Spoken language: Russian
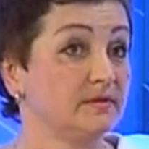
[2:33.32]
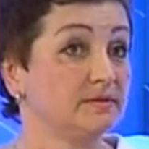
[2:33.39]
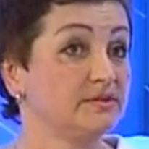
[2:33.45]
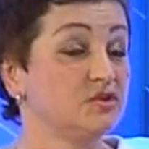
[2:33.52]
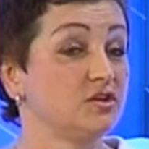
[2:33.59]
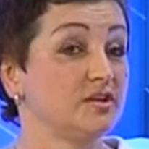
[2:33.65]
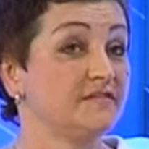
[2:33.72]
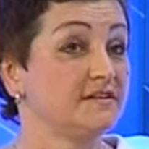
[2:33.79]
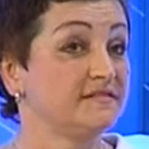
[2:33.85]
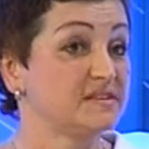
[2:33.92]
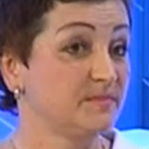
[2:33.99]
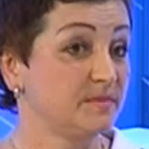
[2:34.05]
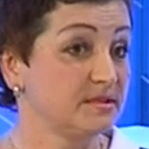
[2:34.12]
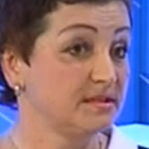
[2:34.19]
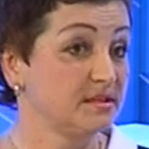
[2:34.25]
человек
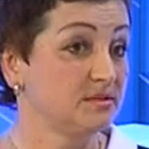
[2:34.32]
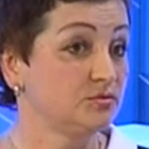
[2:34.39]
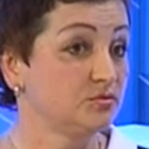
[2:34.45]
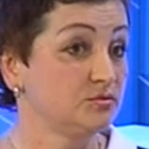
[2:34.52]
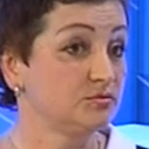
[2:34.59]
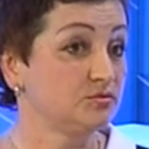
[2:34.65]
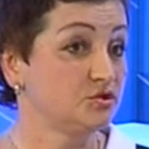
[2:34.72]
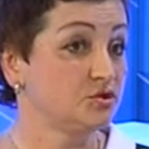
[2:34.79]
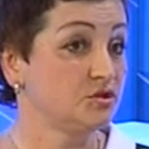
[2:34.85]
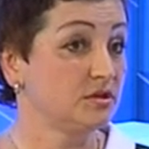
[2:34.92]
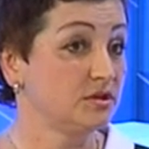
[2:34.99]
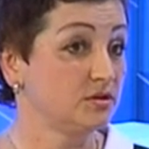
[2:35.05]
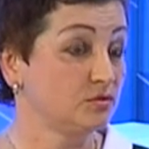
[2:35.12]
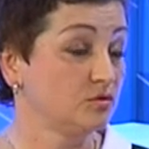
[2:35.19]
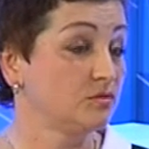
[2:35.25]
вспотел, то очень
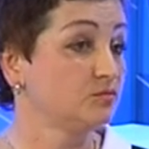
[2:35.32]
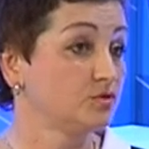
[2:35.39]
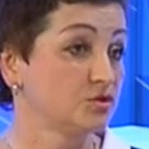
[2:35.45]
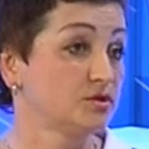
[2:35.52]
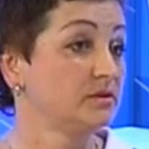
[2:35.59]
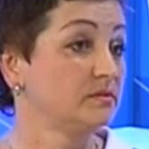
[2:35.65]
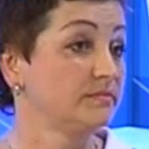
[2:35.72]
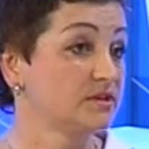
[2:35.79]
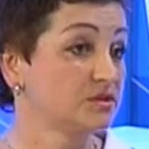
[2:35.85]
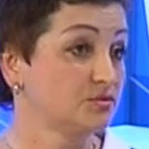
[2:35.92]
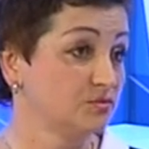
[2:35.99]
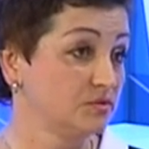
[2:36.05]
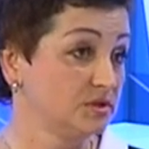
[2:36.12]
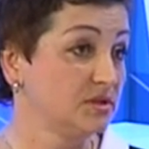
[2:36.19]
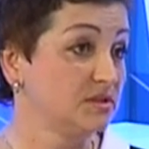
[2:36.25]
легко можно
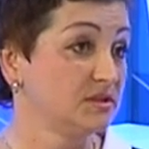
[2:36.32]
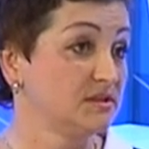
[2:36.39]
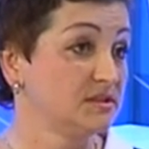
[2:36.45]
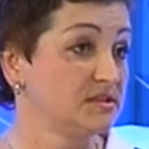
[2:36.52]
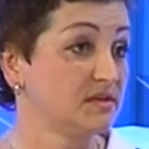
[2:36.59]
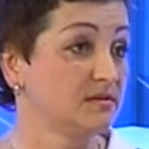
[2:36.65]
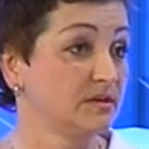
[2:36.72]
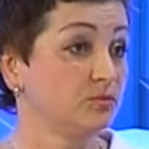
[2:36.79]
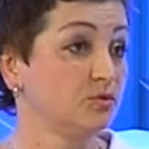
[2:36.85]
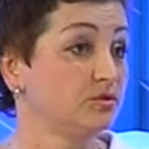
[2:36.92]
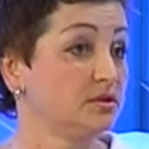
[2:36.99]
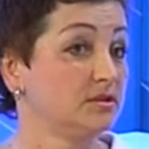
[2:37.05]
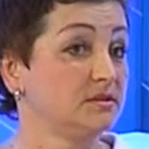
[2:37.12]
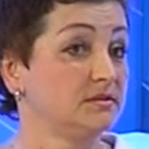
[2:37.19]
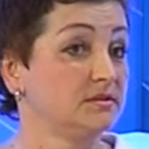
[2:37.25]
простудить и
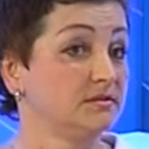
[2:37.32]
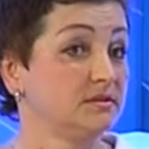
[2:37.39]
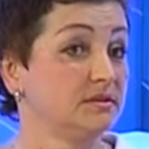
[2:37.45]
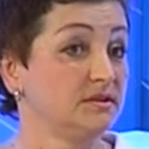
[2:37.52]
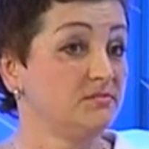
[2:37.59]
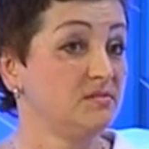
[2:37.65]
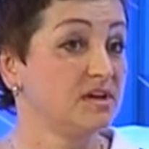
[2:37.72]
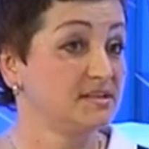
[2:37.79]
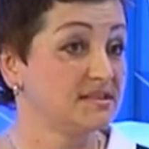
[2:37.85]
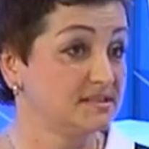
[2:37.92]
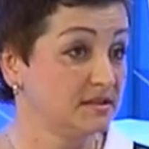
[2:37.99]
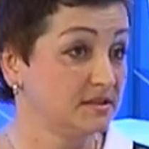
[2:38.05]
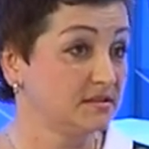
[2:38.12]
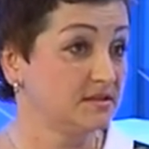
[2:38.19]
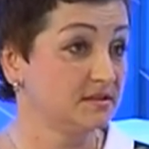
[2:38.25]
заработать и
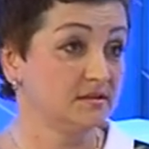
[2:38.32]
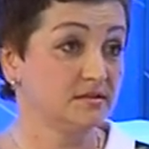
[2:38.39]
миозиты, и